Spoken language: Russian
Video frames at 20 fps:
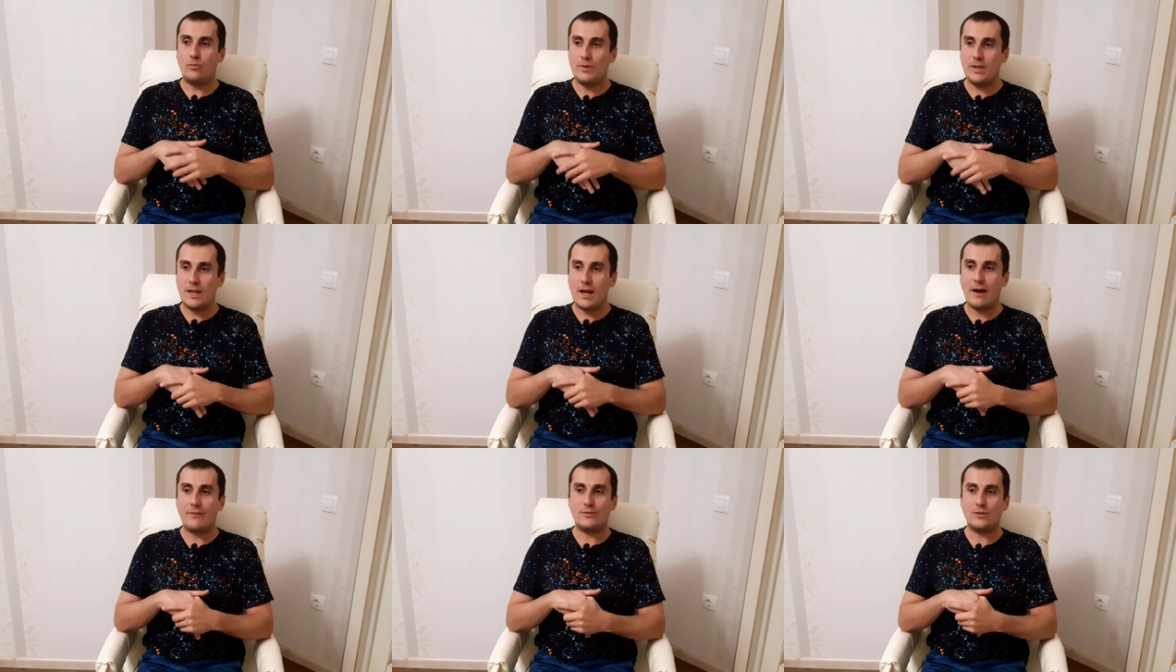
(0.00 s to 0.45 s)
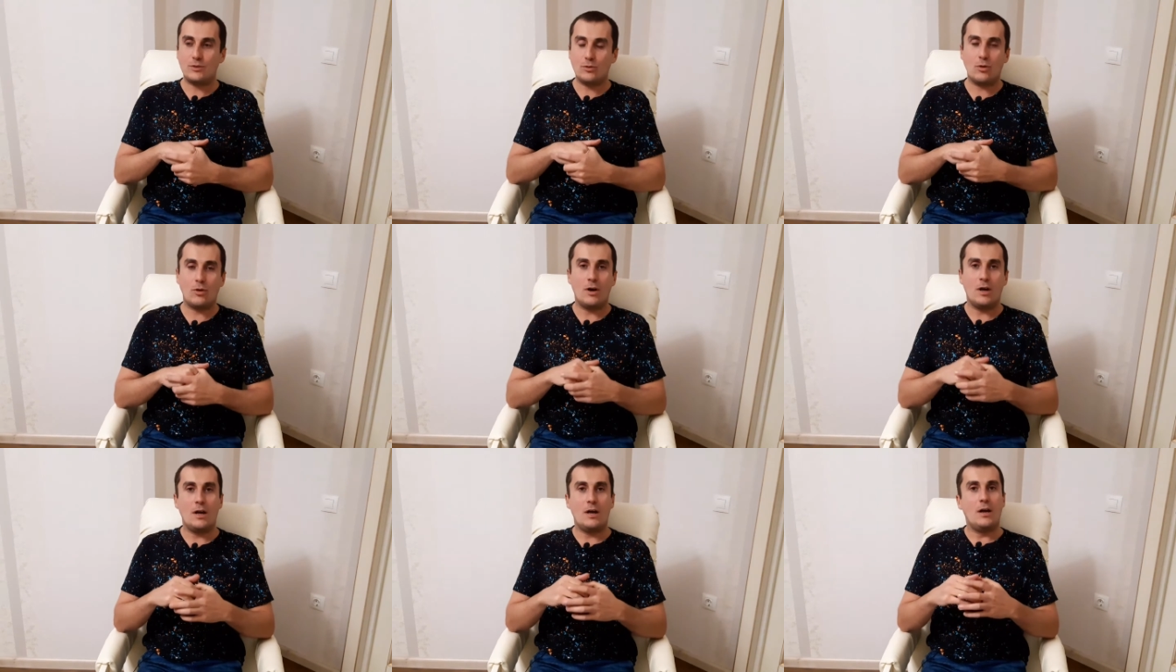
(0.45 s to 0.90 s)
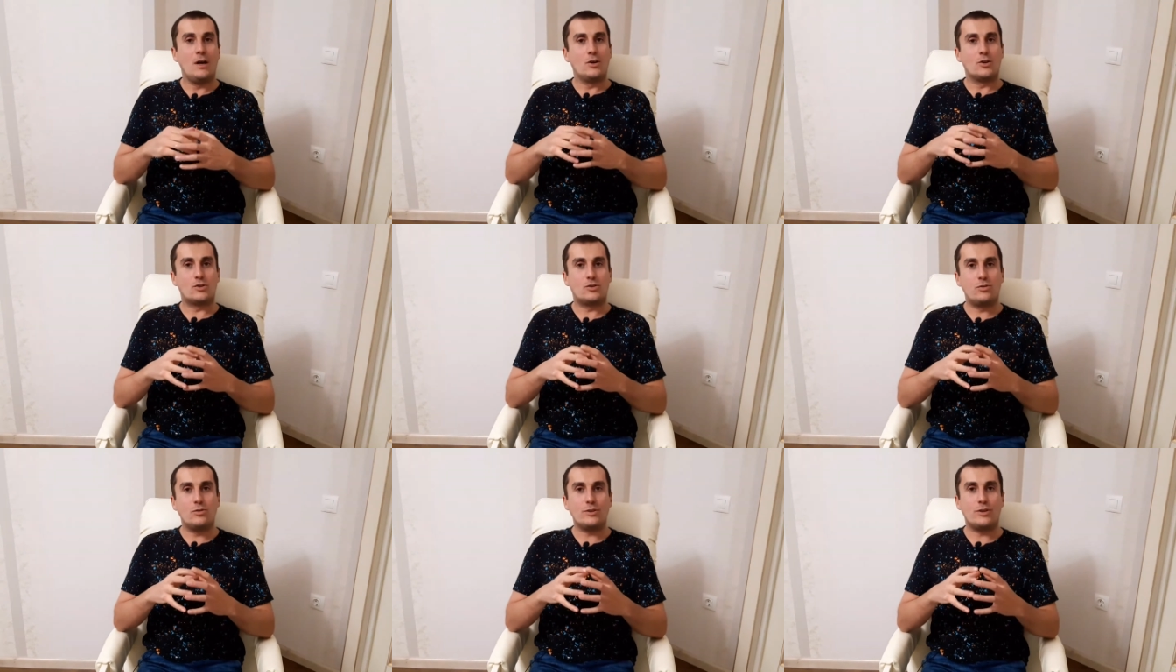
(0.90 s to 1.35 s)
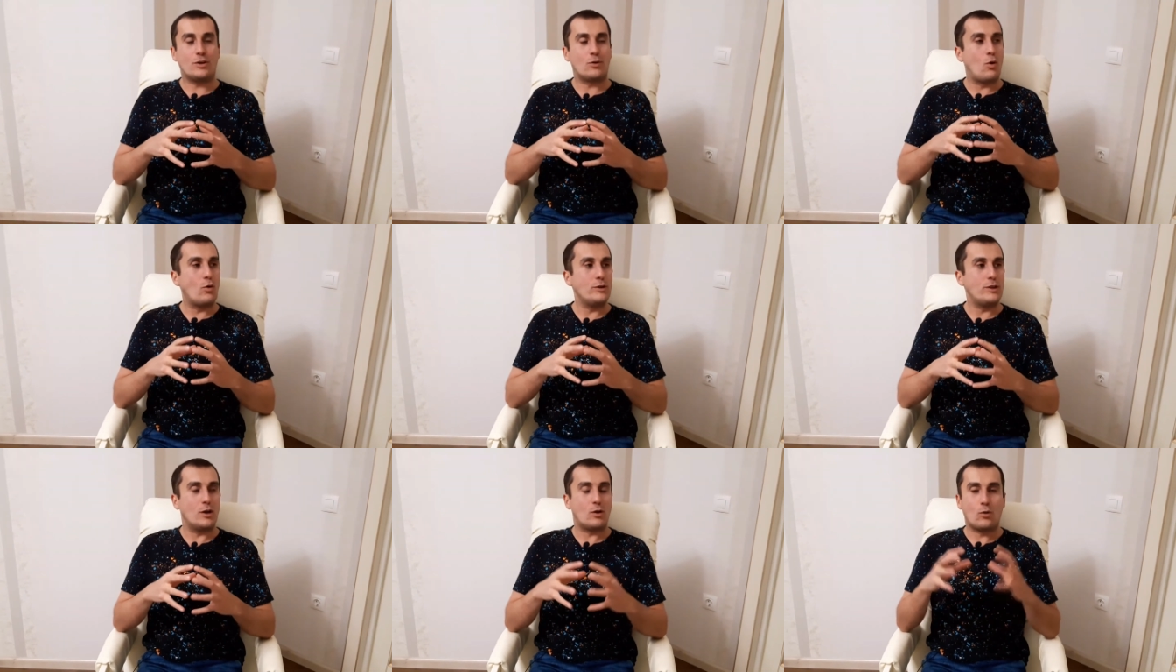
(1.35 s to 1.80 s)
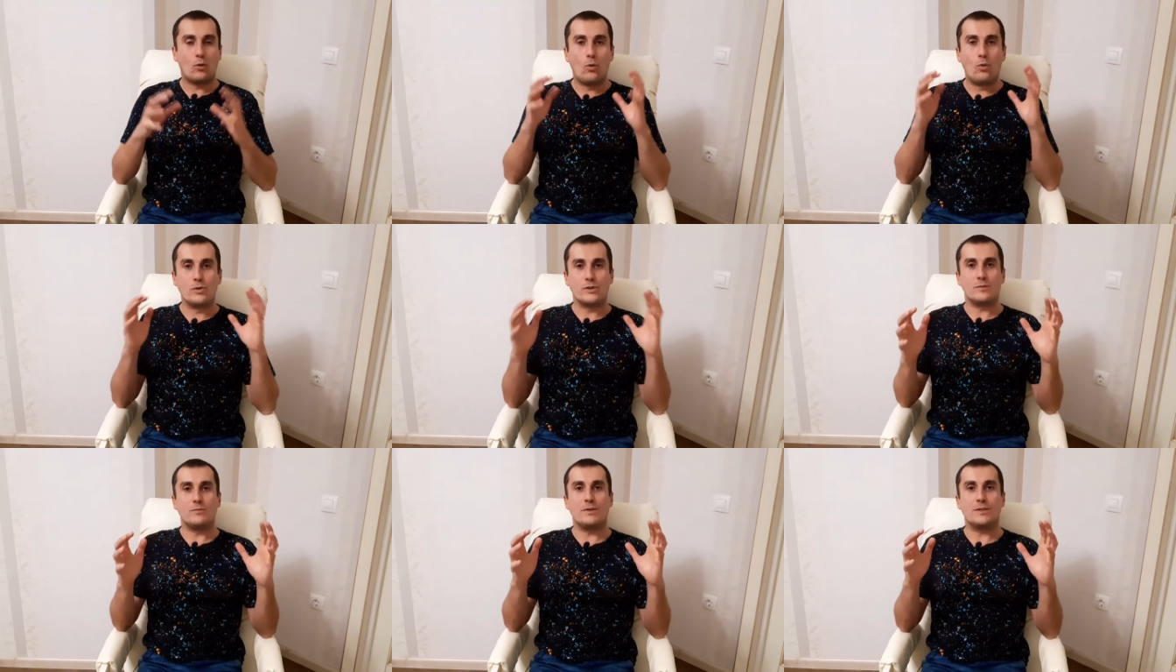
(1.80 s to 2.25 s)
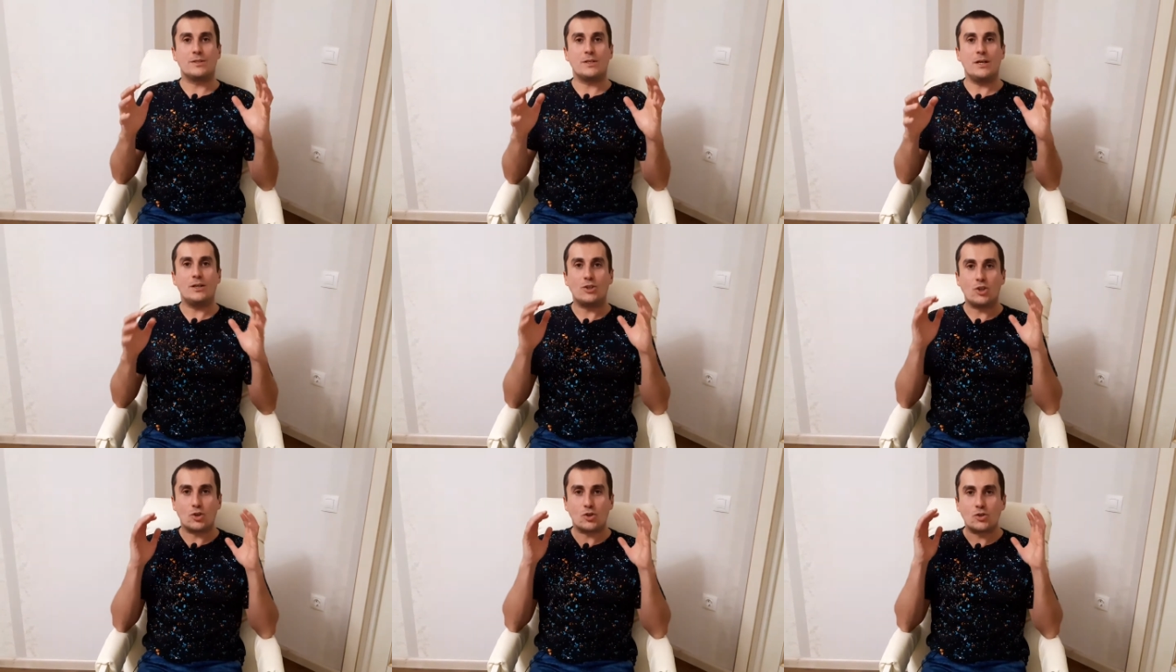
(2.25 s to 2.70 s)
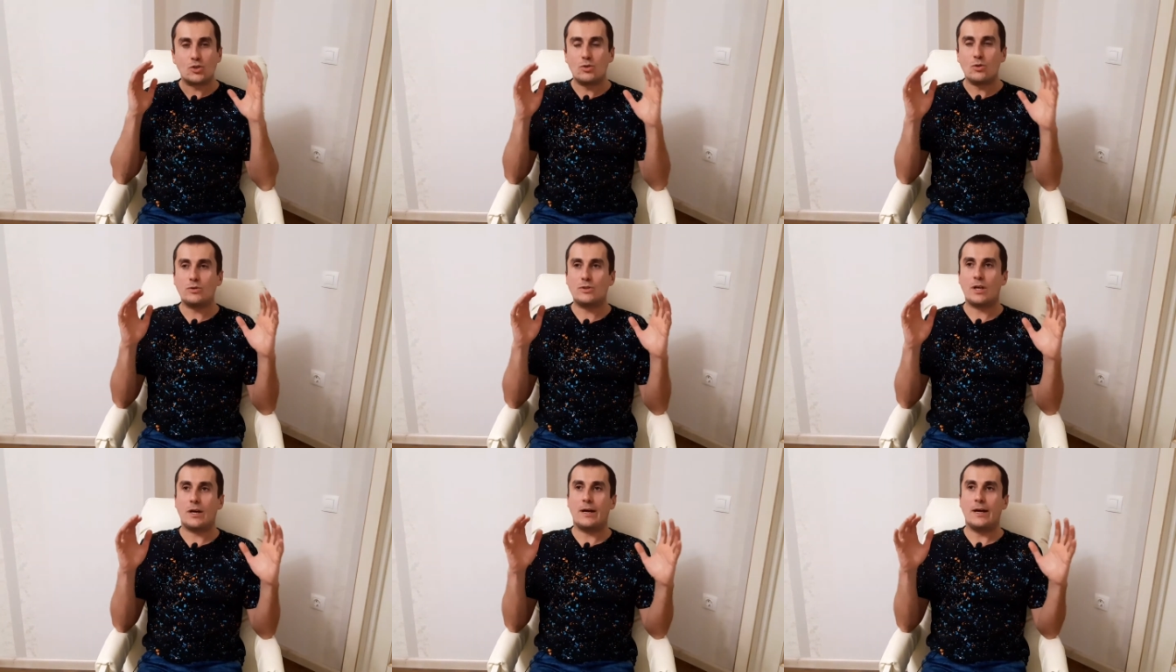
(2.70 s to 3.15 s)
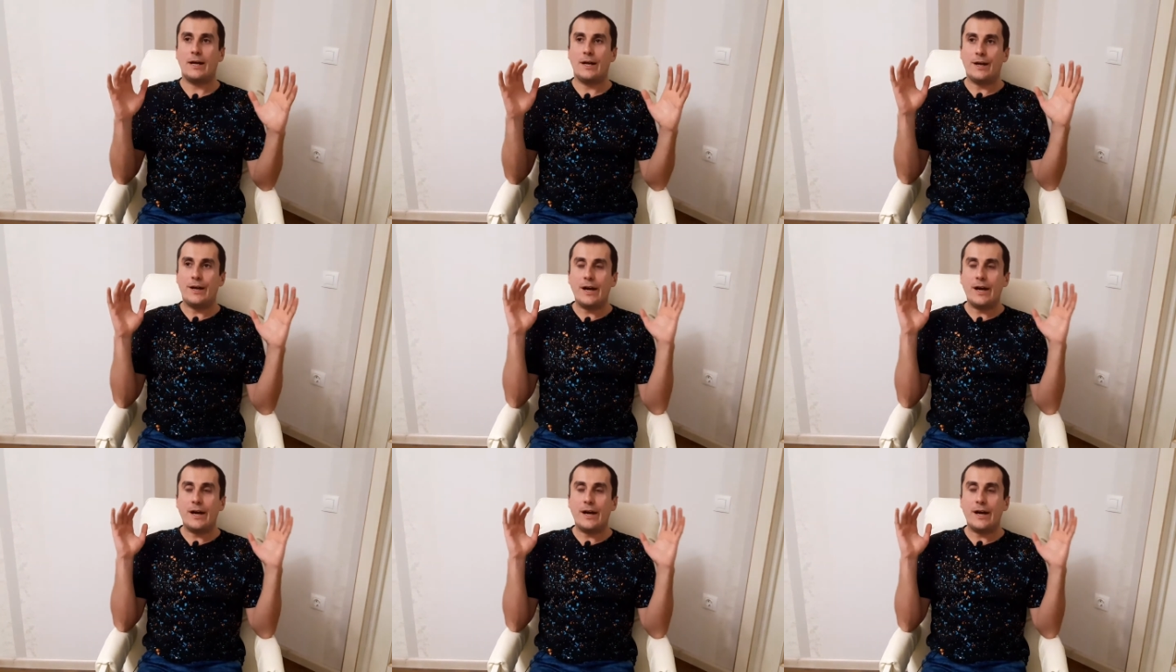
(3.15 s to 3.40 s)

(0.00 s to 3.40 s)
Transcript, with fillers: меня все, что это какой-то космос, это что-то,